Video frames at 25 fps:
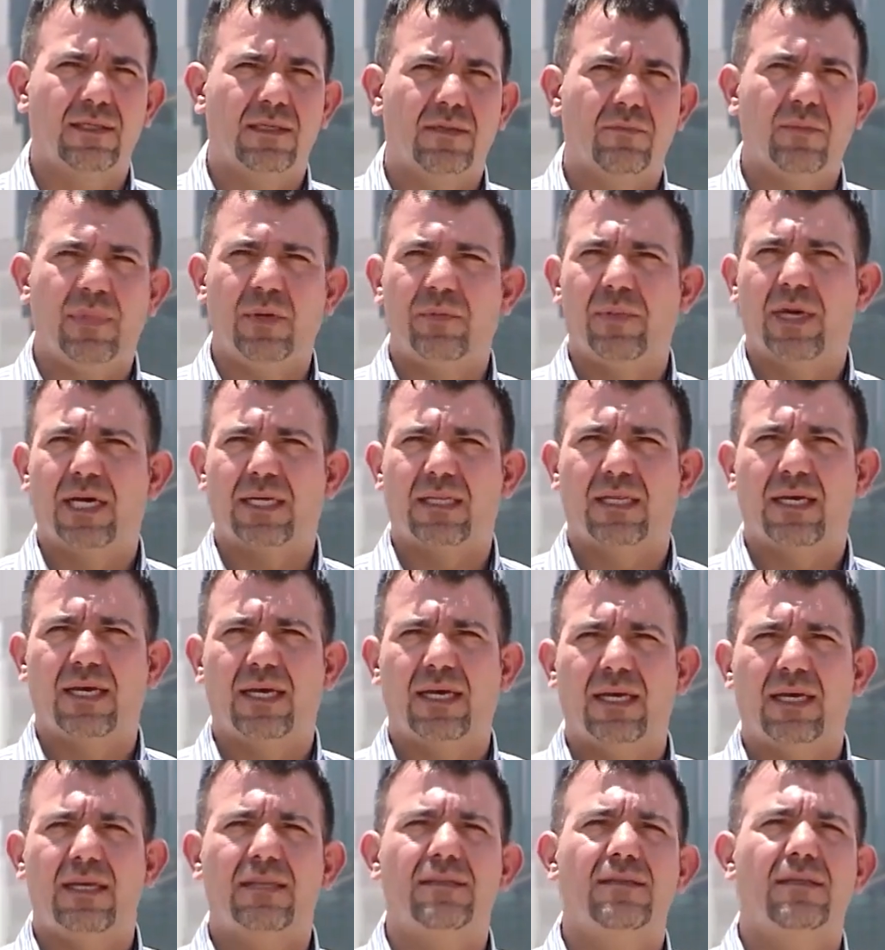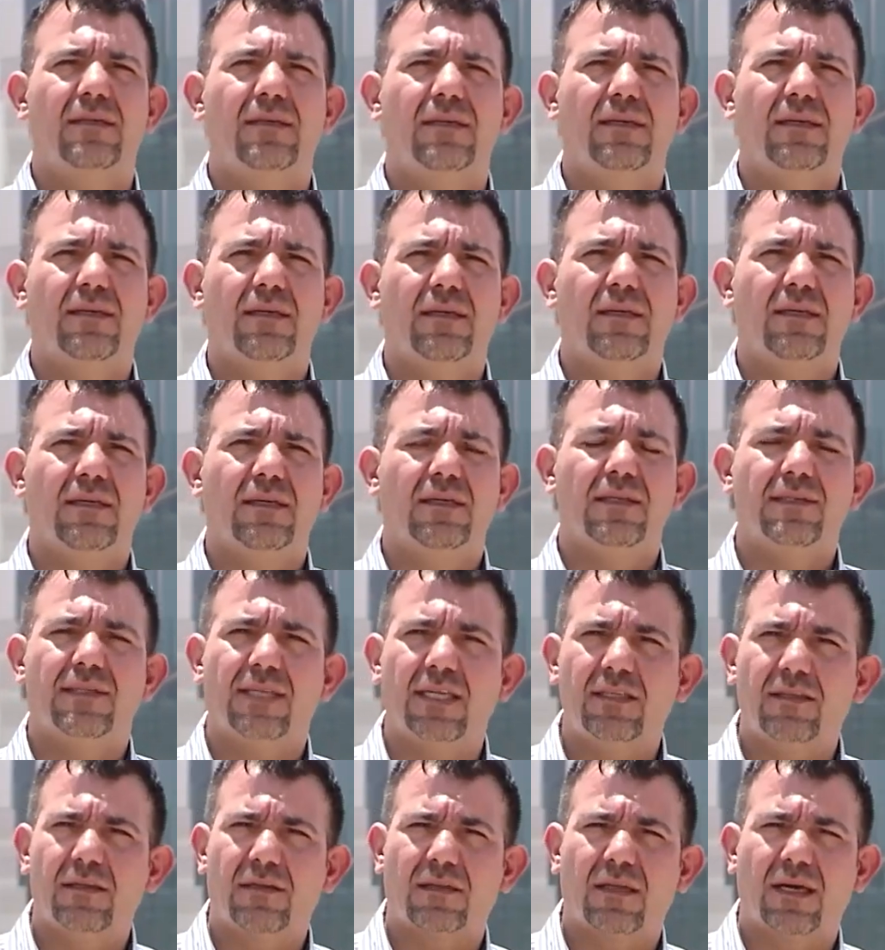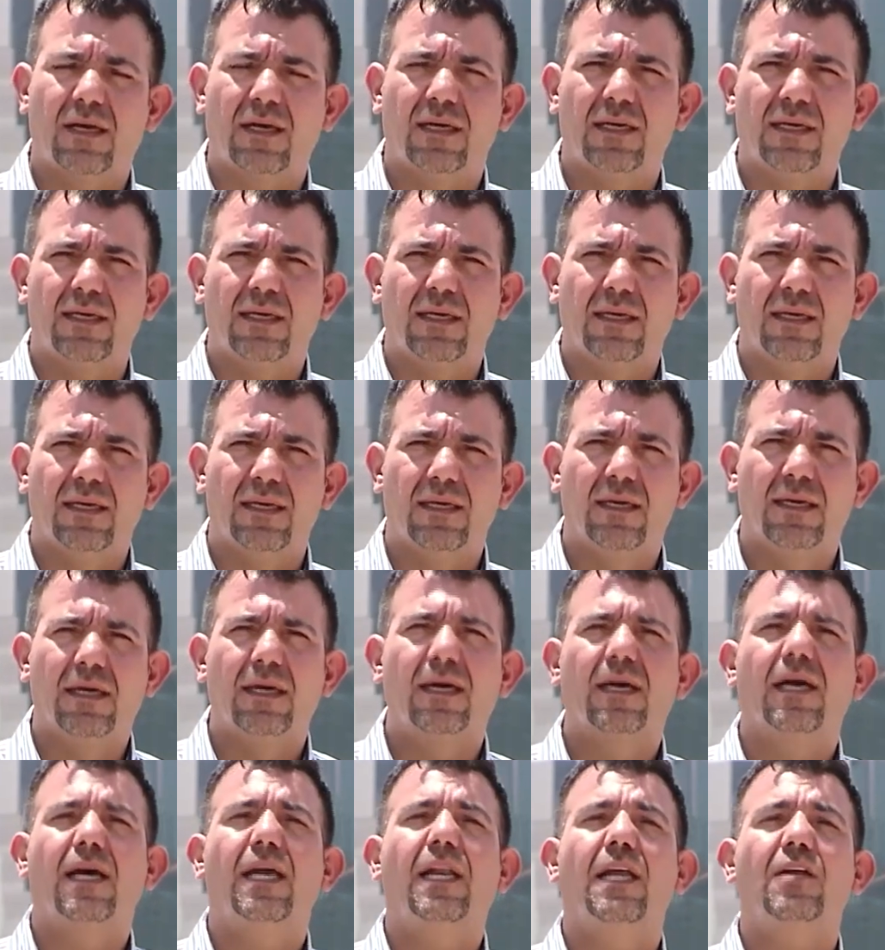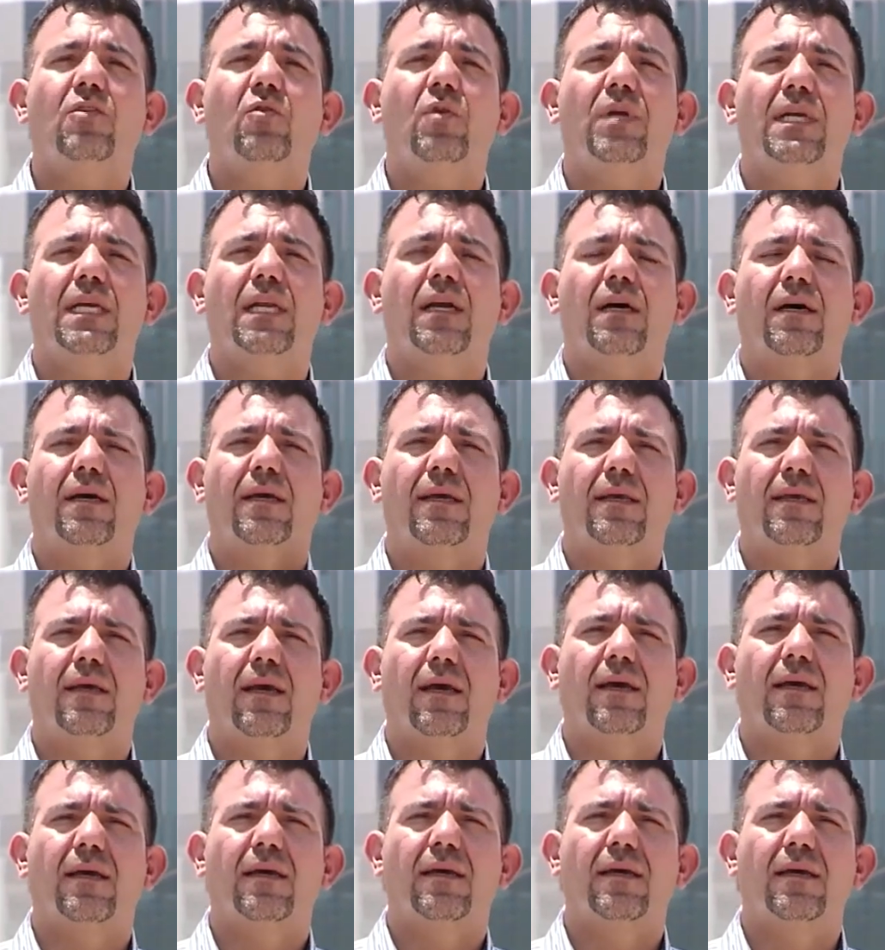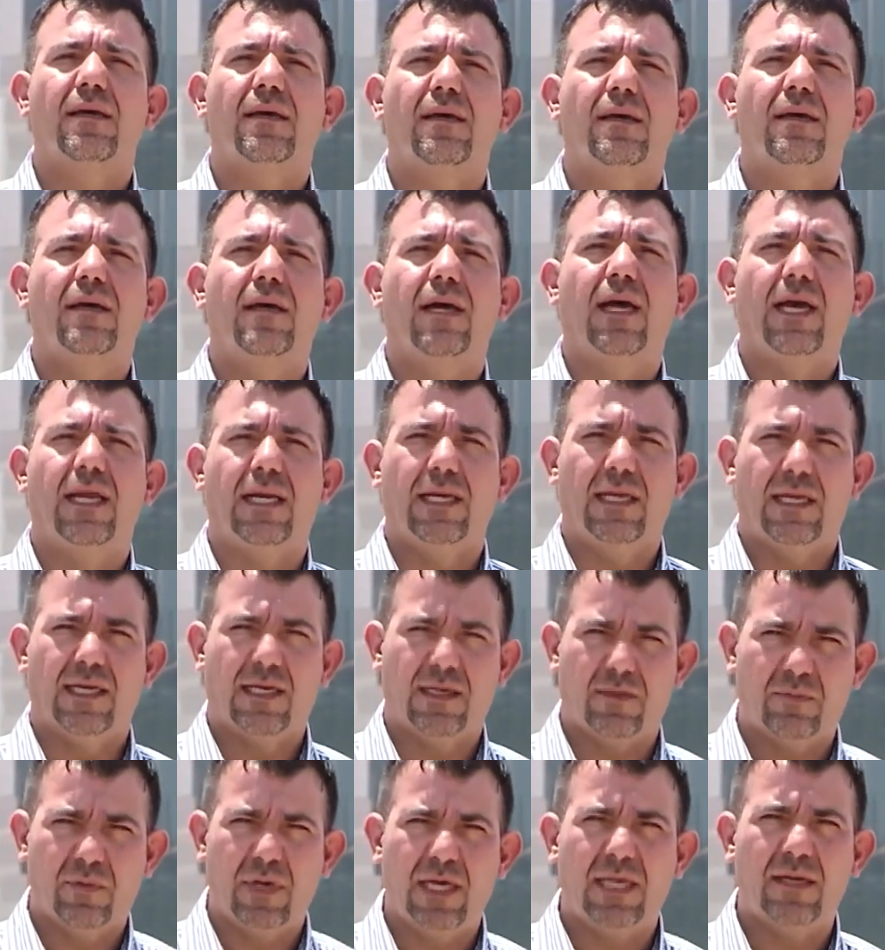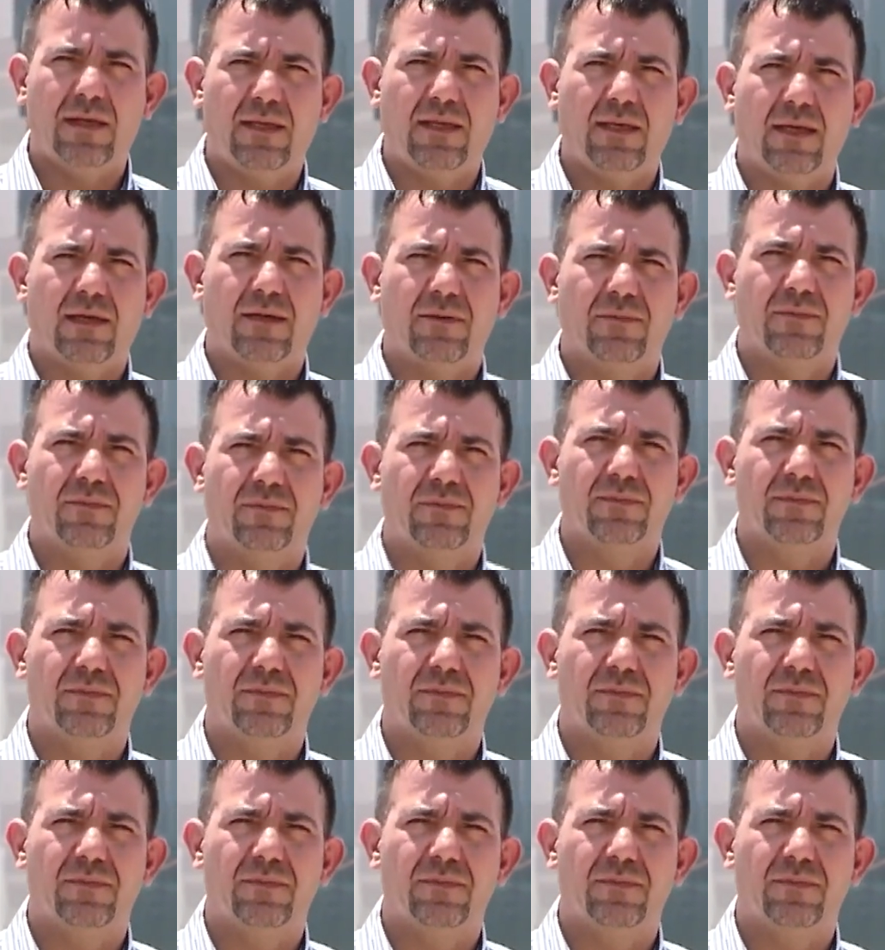من بغداد زيد الطائي قناة العراقية الإخبارية